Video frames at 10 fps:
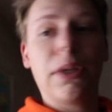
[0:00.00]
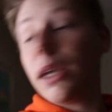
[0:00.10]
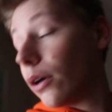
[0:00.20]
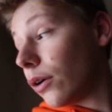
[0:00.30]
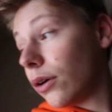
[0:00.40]

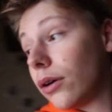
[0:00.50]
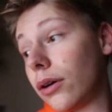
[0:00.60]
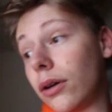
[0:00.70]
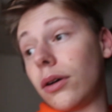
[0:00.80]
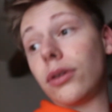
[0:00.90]
Et
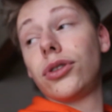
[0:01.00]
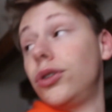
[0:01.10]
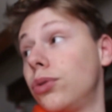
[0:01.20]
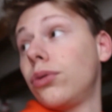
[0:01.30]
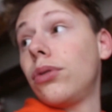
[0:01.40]

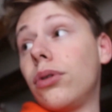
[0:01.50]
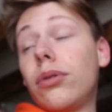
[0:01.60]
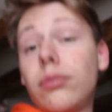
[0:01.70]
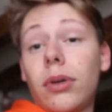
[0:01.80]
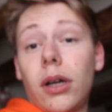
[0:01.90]

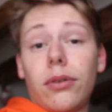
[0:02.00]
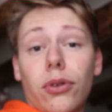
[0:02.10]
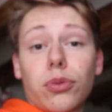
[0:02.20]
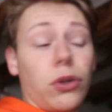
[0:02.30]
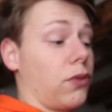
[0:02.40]
sinon, bah,
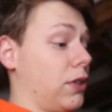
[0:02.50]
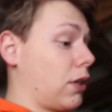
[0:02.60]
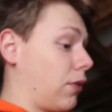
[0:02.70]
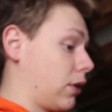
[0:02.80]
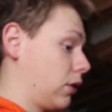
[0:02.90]
franchement la vie
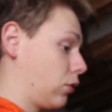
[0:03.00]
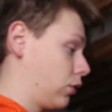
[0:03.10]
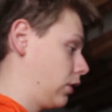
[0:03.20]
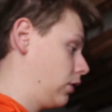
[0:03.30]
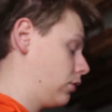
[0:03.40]
ça va, c'est
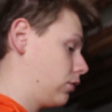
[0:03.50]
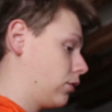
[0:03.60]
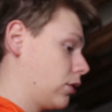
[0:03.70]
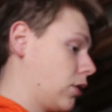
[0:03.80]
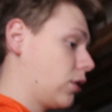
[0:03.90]
tranquille.
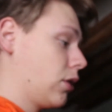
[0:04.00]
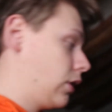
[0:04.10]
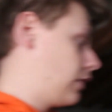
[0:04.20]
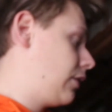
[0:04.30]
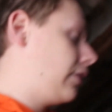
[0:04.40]

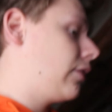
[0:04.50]
ici,